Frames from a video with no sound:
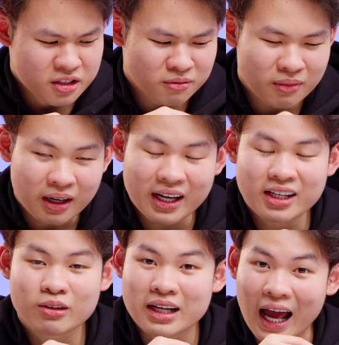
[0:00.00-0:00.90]
nhưng mà cái
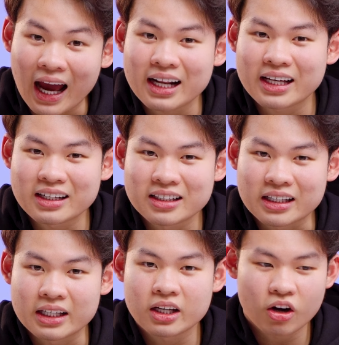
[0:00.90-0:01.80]
điều lạ ở đây á, là
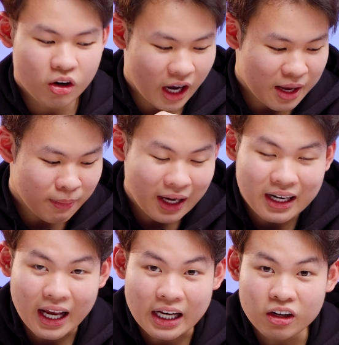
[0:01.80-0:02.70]
cái con iPad
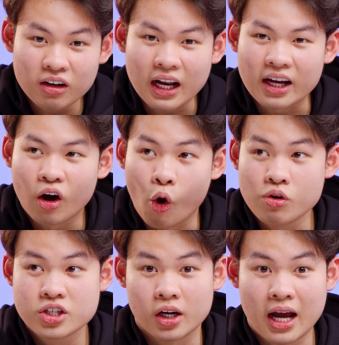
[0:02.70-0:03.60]
này nó lại
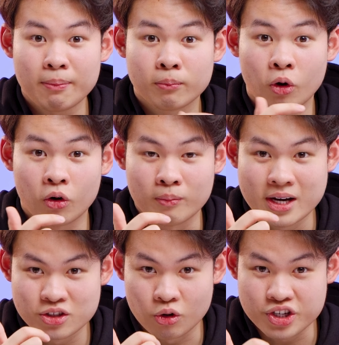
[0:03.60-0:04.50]
hỗ trợ Apple
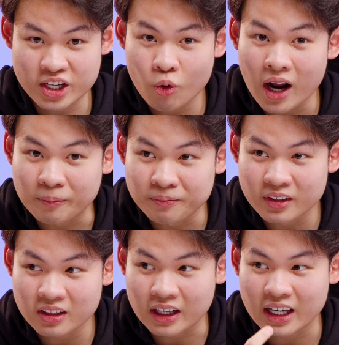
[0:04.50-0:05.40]
Pencil Gen 1
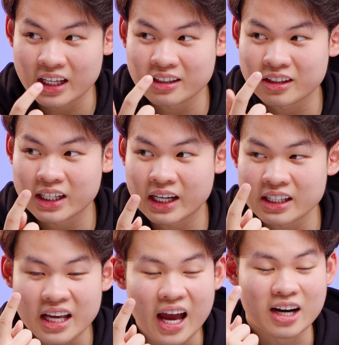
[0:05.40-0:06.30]
tức là cái
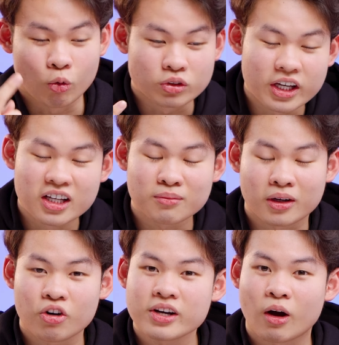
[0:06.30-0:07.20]
cái thế hệ đầu tiên á,
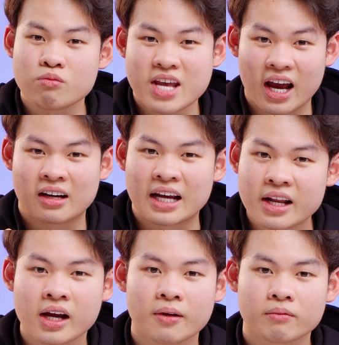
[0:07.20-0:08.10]
mà có cái cổng sạc
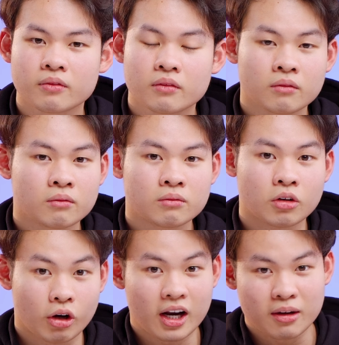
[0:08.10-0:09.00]
Lightning á
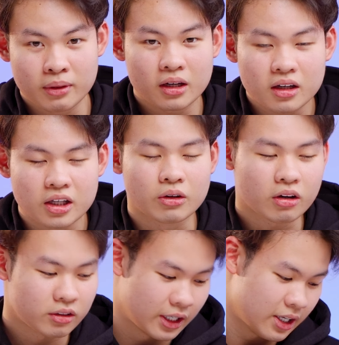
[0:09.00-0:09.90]
một cái này biết cái điều đó
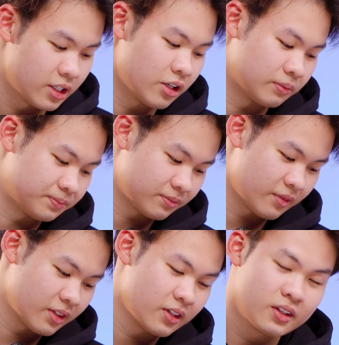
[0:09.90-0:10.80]
có nghĩa là gì không
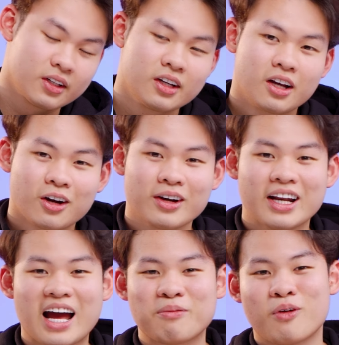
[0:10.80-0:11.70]
có
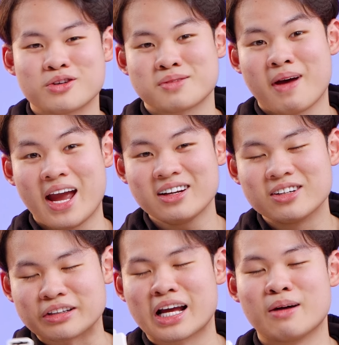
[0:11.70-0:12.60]
nghĩa là Apple sẽ bán
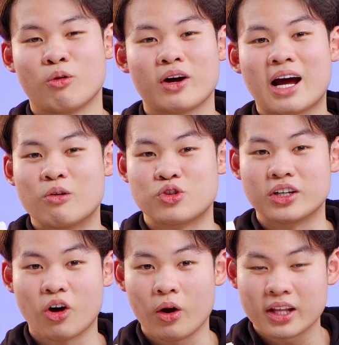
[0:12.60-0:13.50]
được thêm một cái đầu
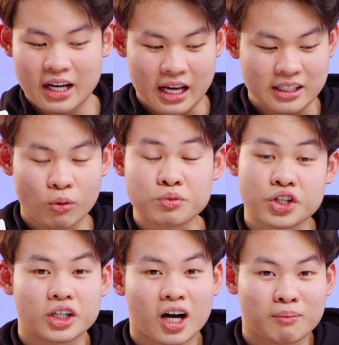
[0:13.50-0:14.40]
chuyển đổi như thế này trong
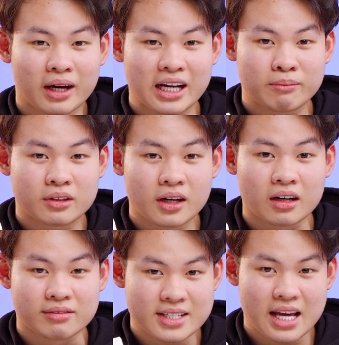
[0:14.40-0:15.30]
trường hợp mà anh em
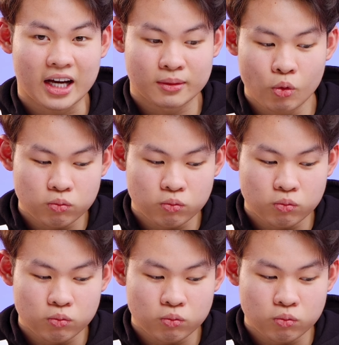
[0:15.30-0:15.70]
cần phải xài cái